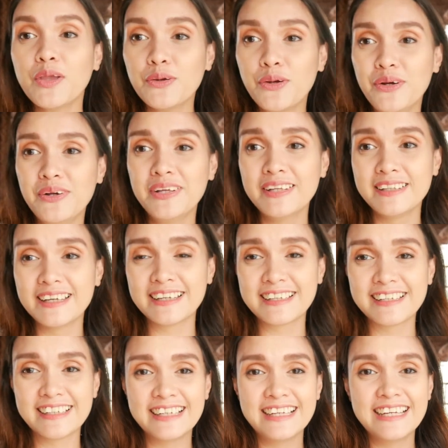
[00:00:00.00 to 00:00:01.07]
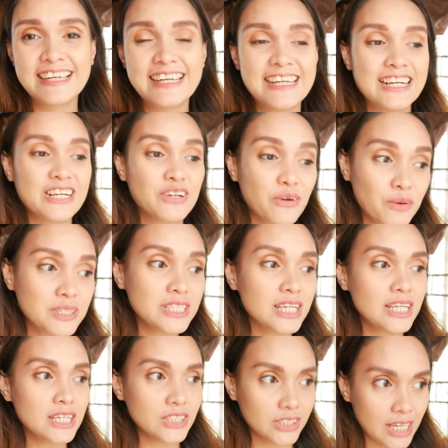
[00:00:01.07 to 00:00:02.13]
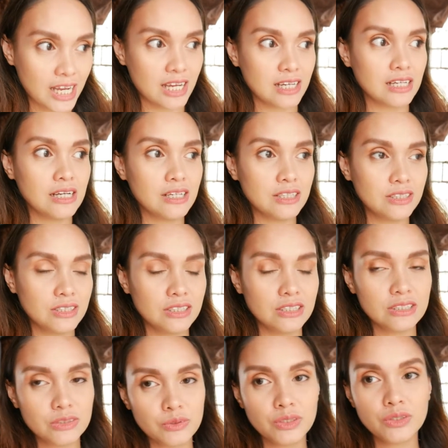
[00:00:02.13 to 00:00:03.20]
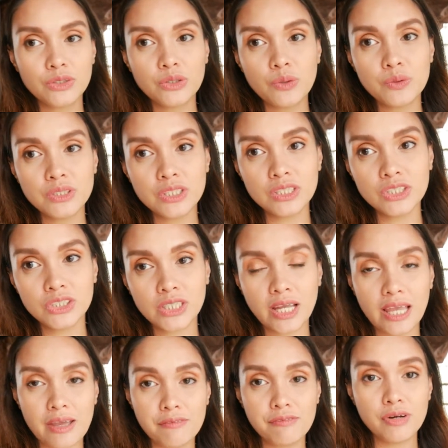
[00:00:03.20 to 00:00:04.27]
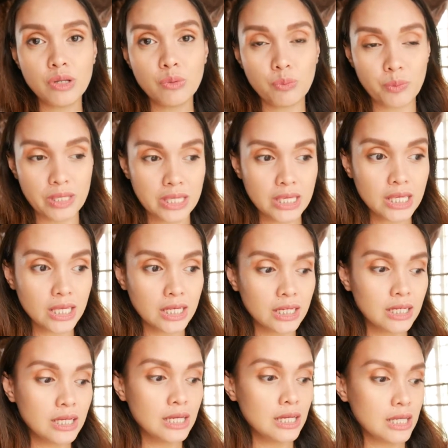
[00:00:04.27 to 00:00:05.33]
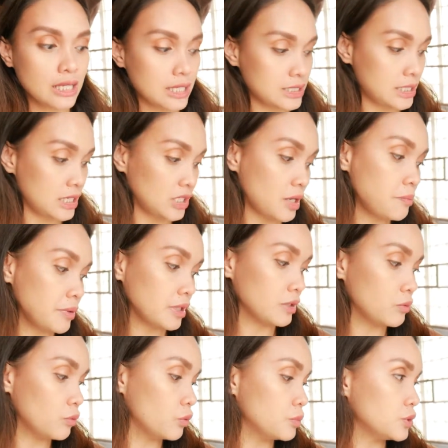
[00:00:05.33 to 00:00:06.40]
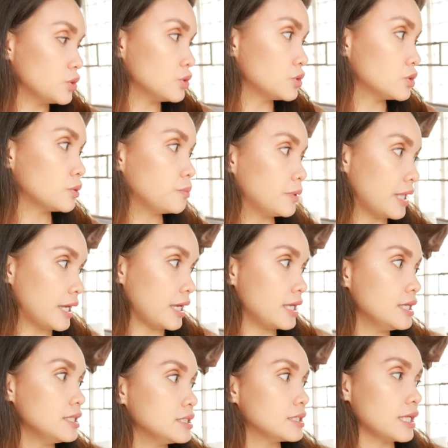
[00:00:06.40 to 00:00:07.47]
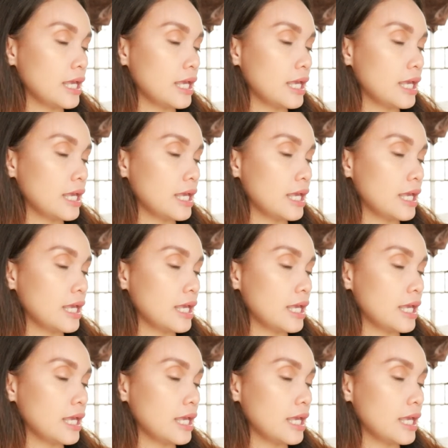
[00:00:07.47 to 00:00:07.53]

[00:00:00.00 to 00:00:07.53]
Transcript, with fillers: Ayun, nag-grocery siya. So, nag-grocery siya every week. Kasi, syempre, nauubos yung supplies.